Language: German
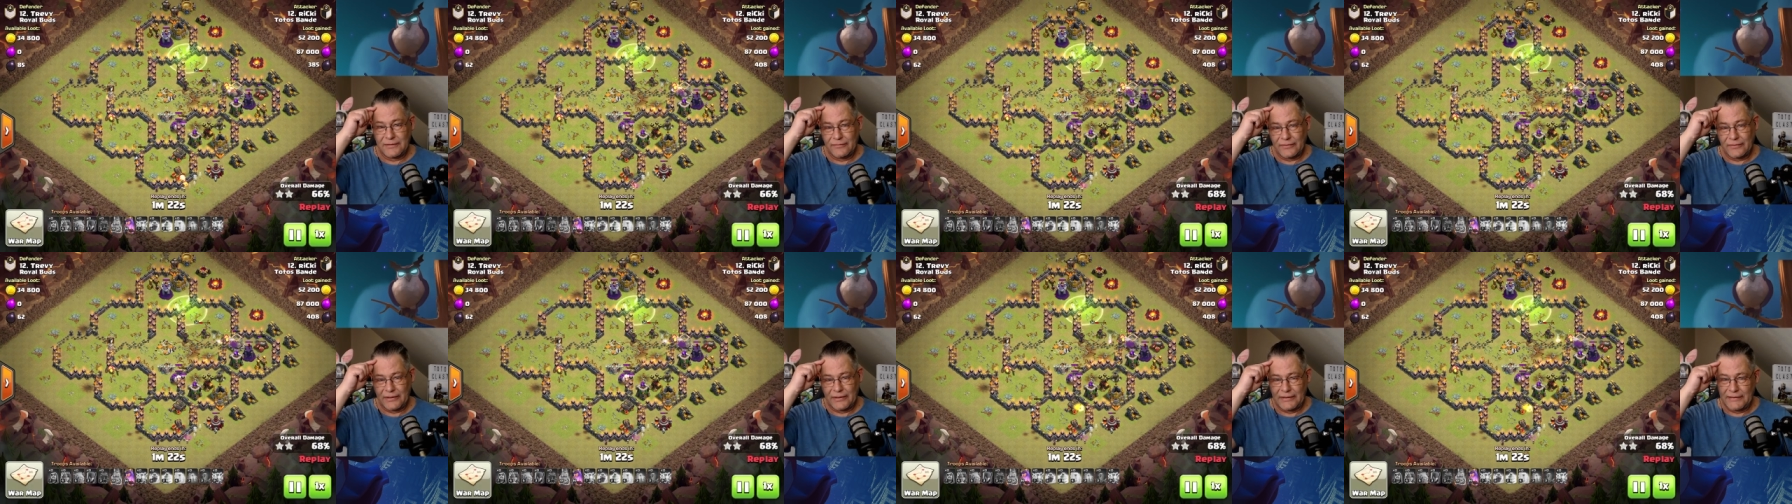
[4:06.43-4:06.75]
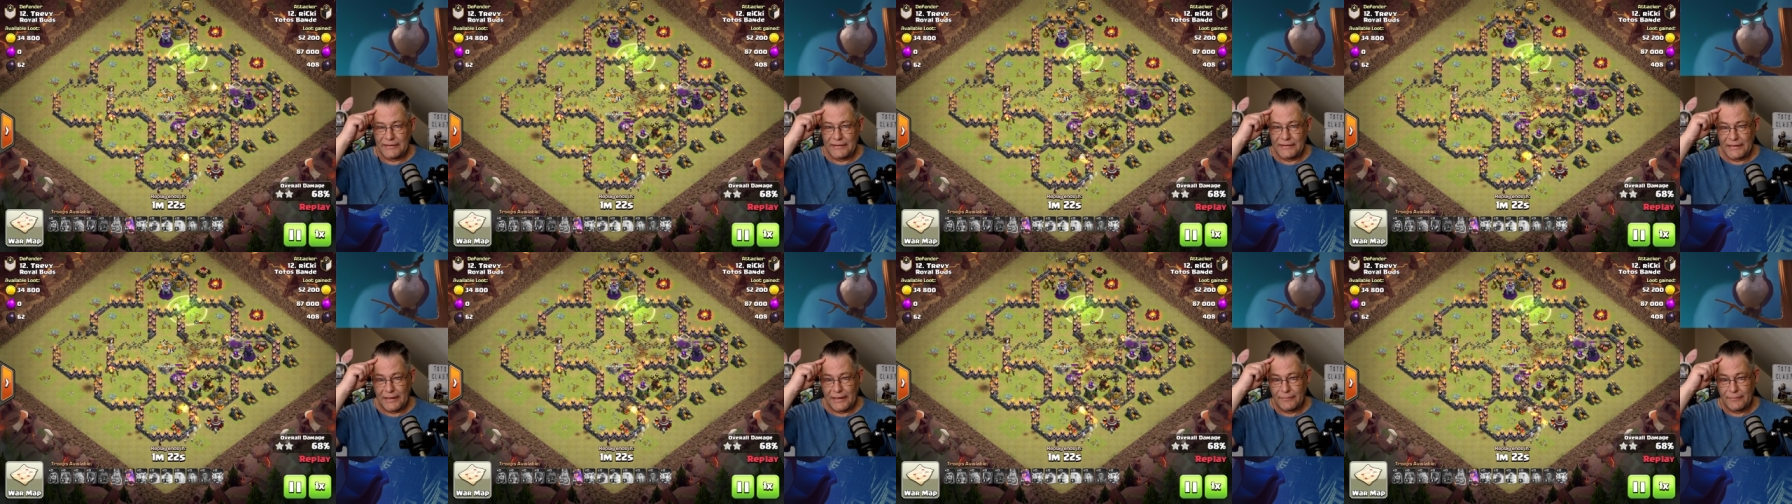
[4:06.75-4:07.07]
weil
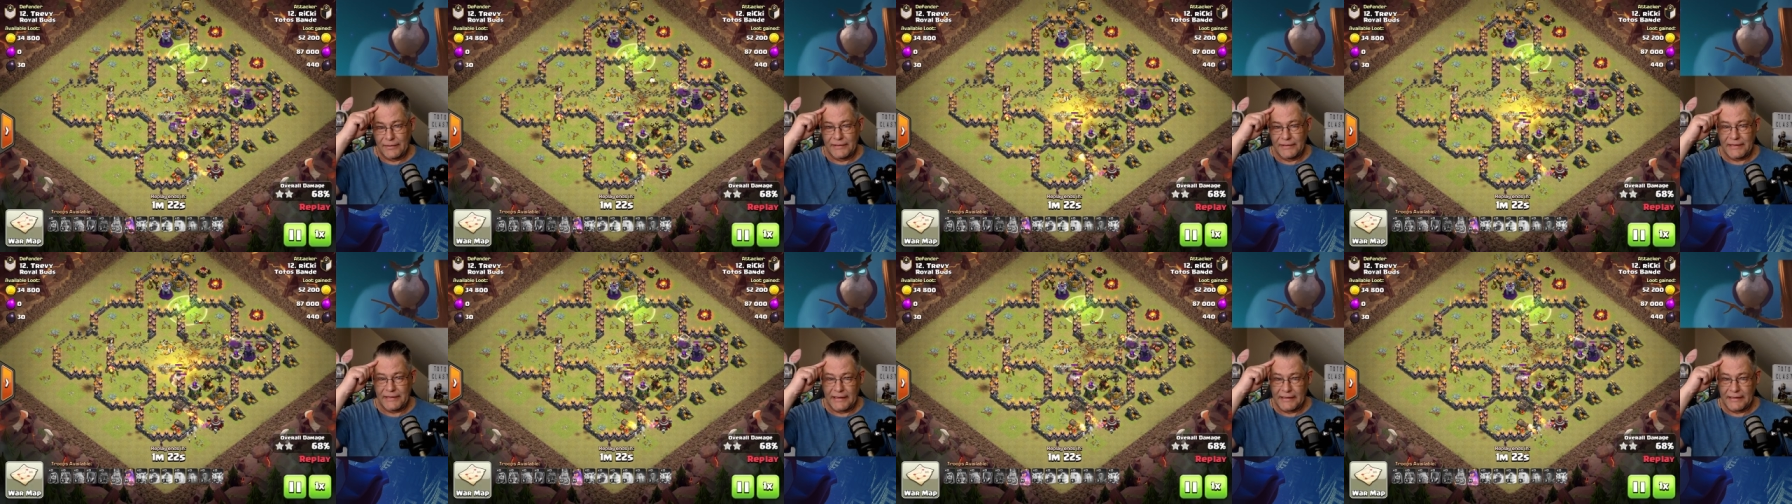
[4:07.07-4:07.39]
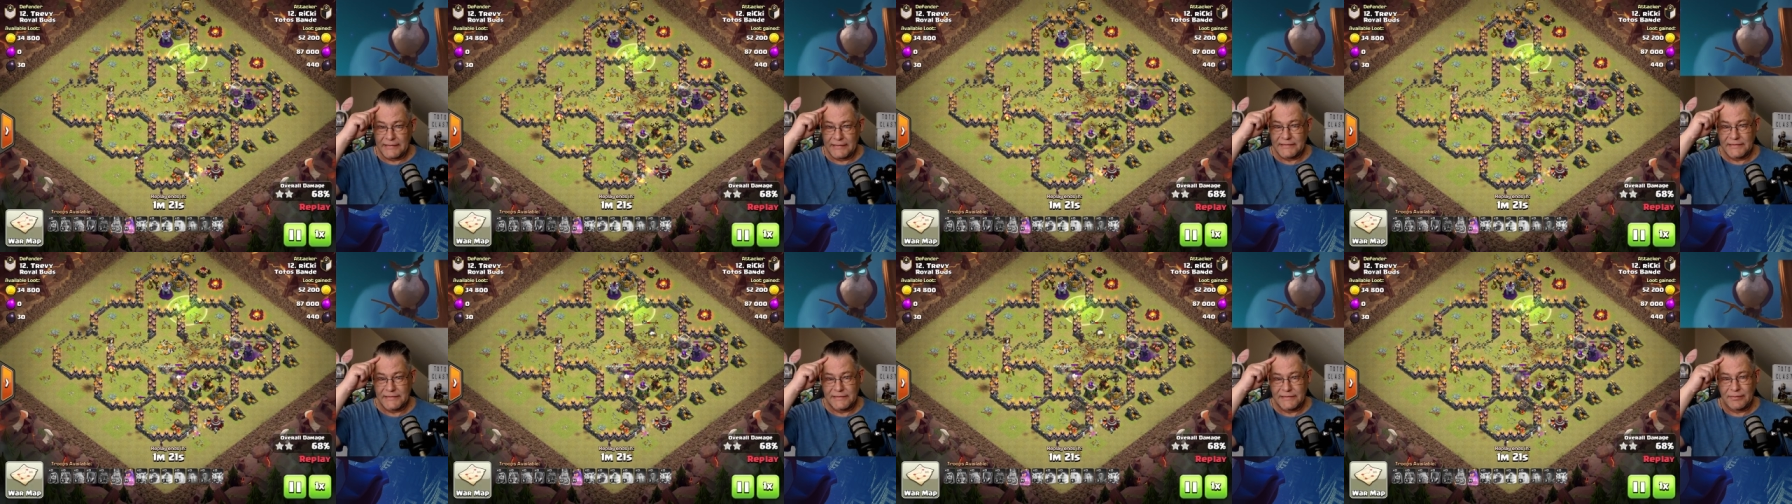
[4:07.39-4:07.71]
die haben ja die
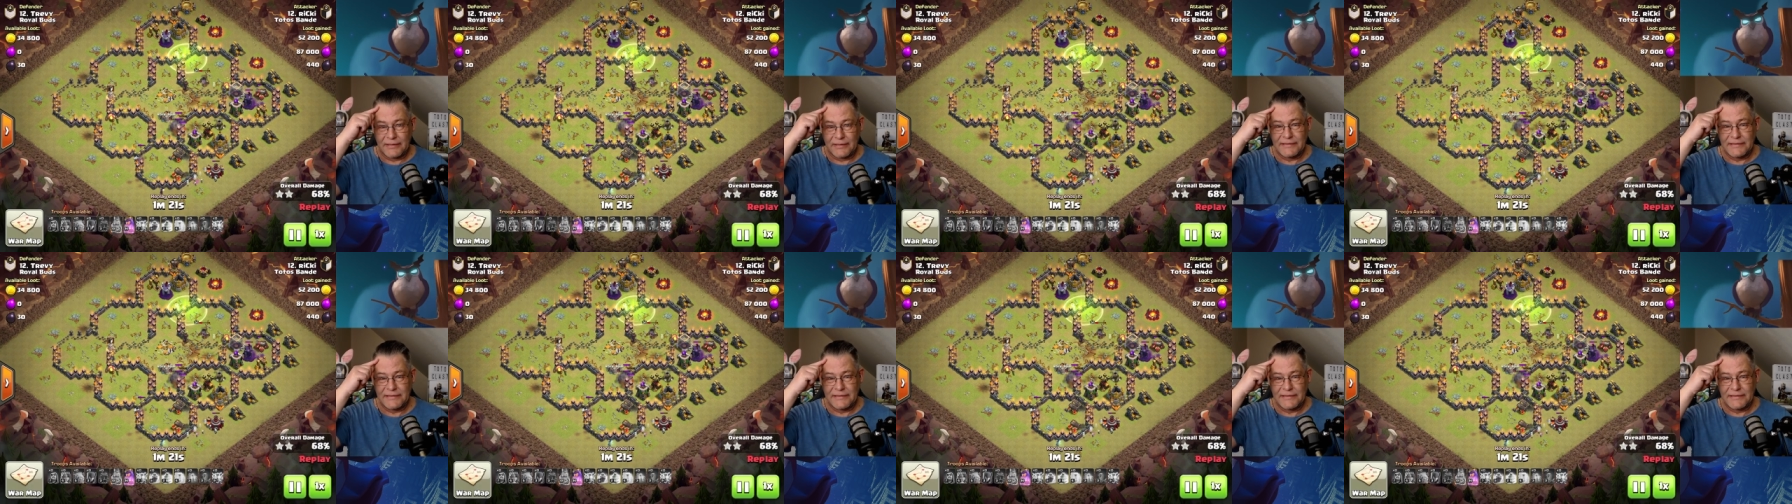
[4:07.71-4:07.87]
ersten zwei